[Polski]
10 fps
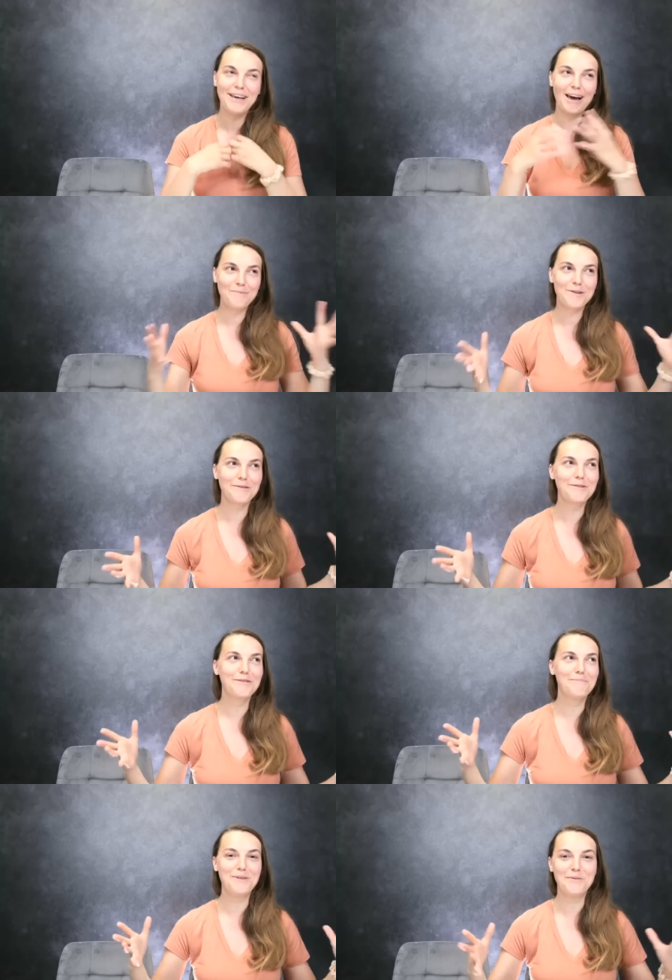absolutną
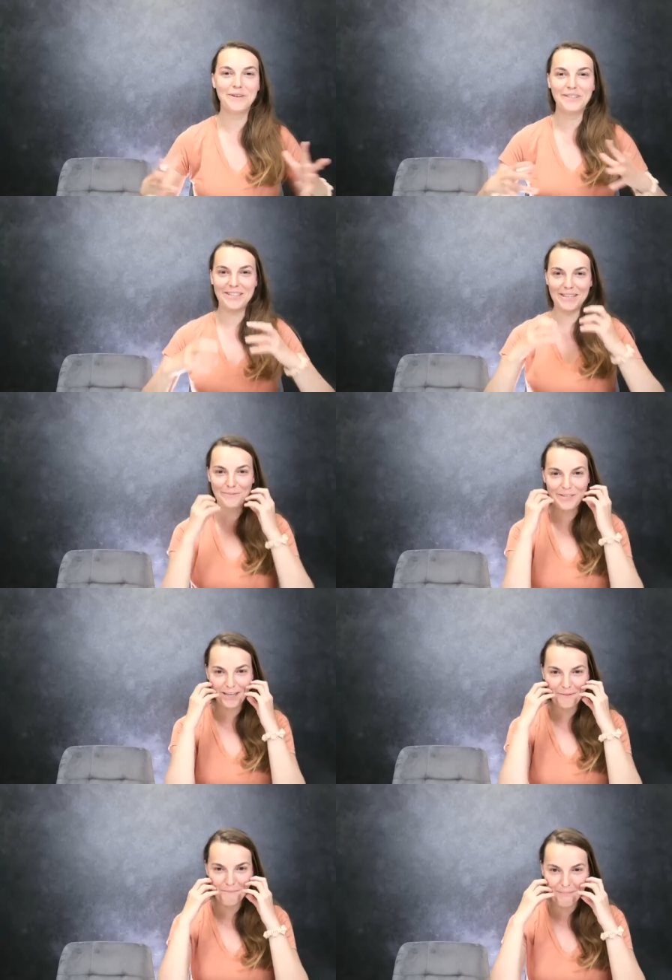miłość, jesteśmy z
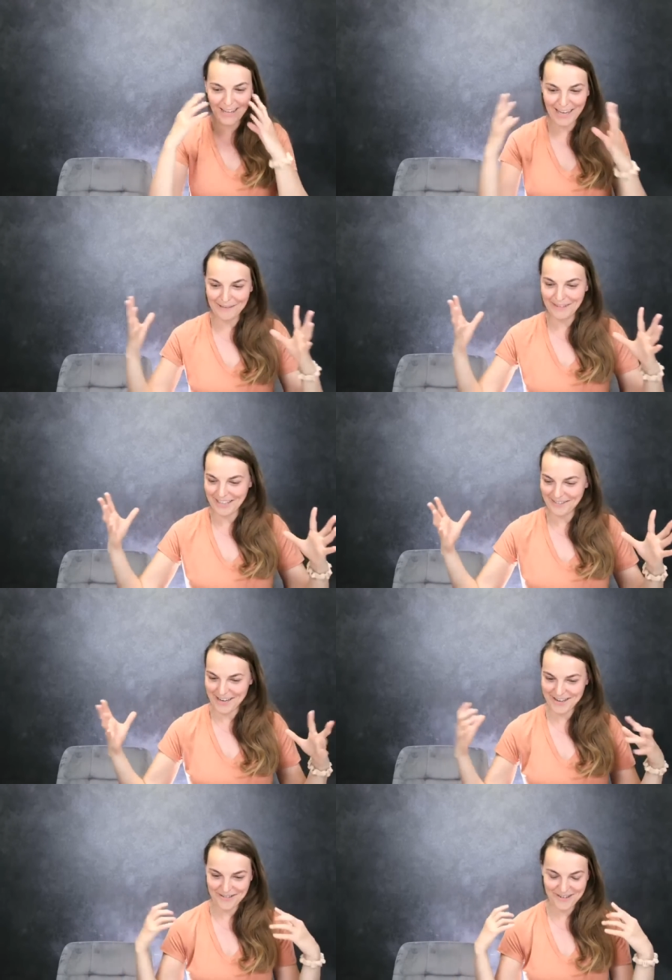takim bananem na
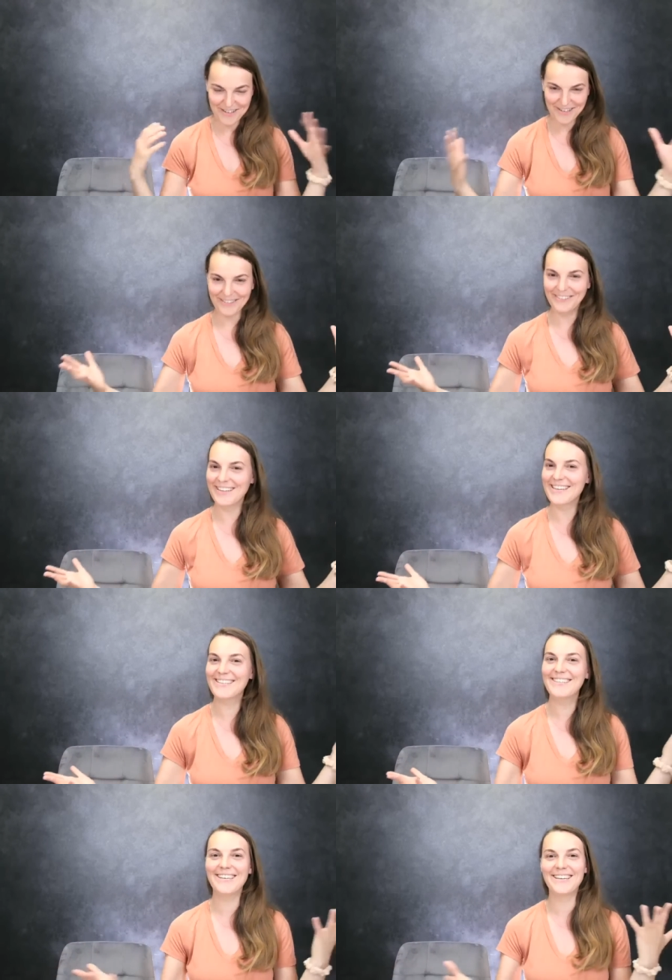twarzy, wszystko
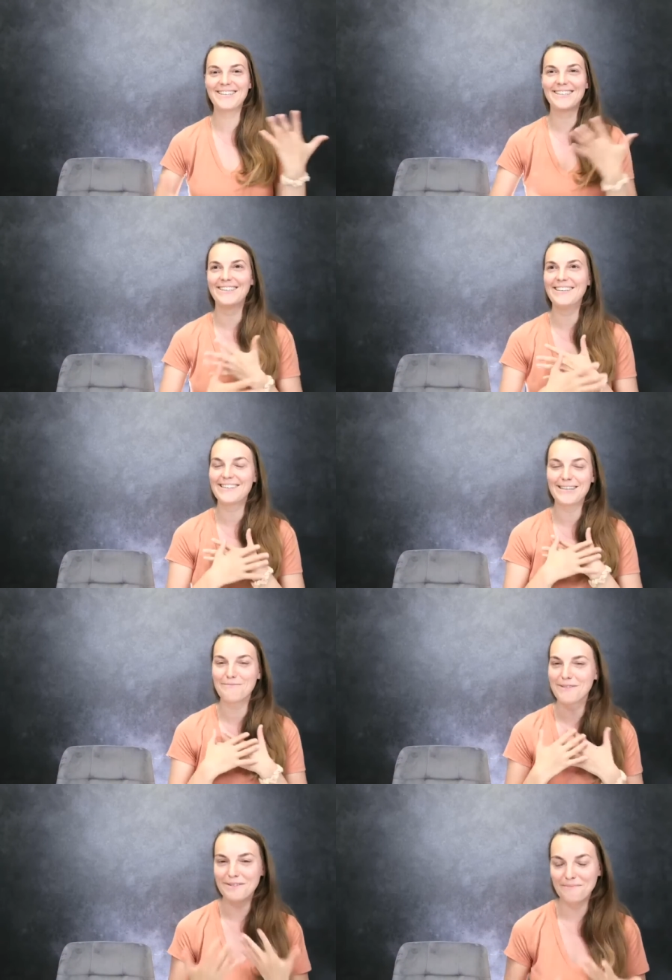nas cieszy,
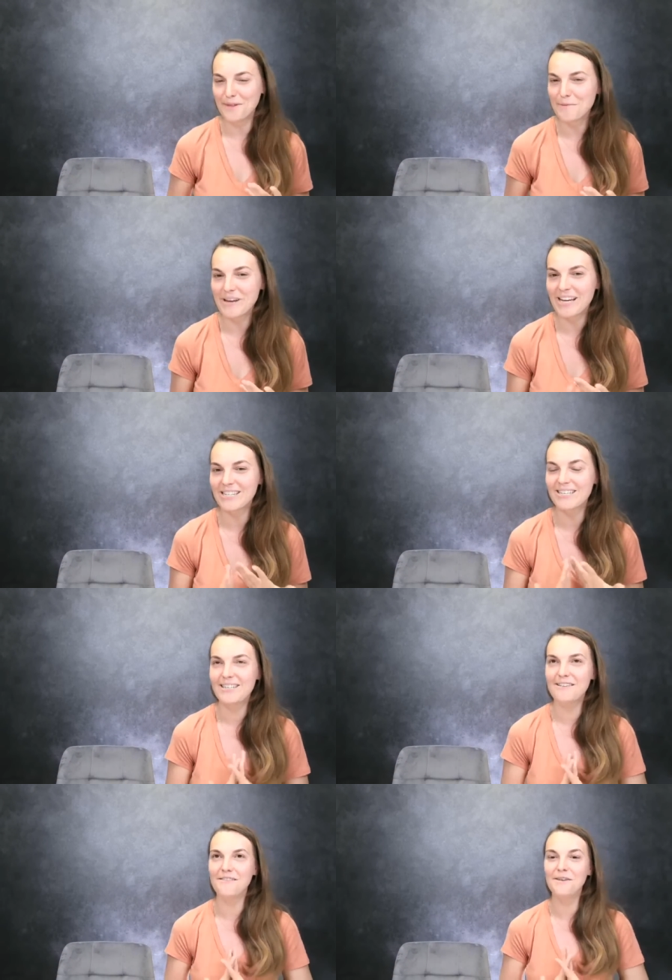jesteśmy no mega
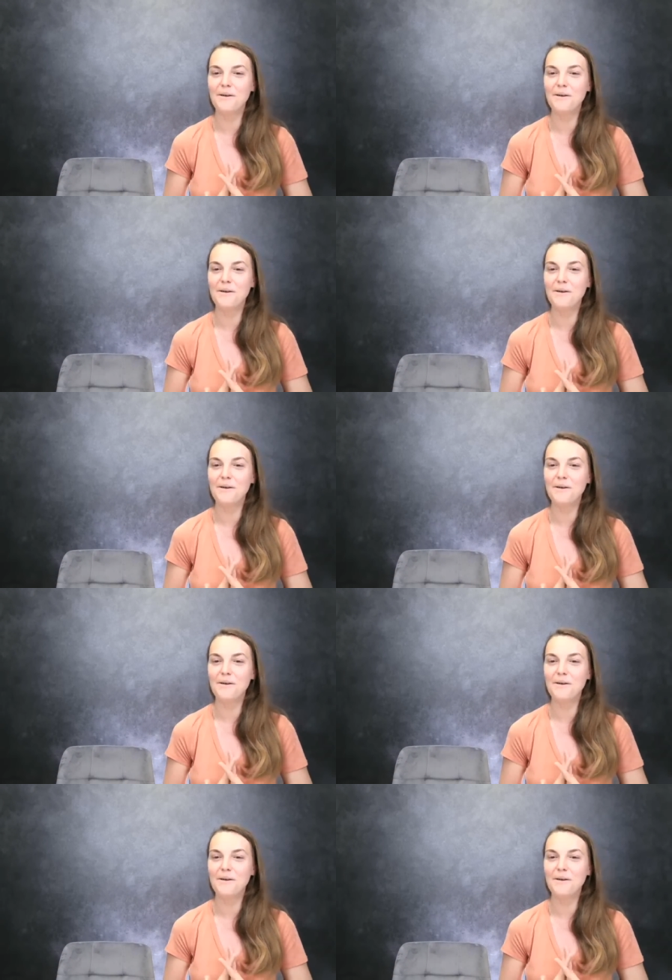szczęśliwi.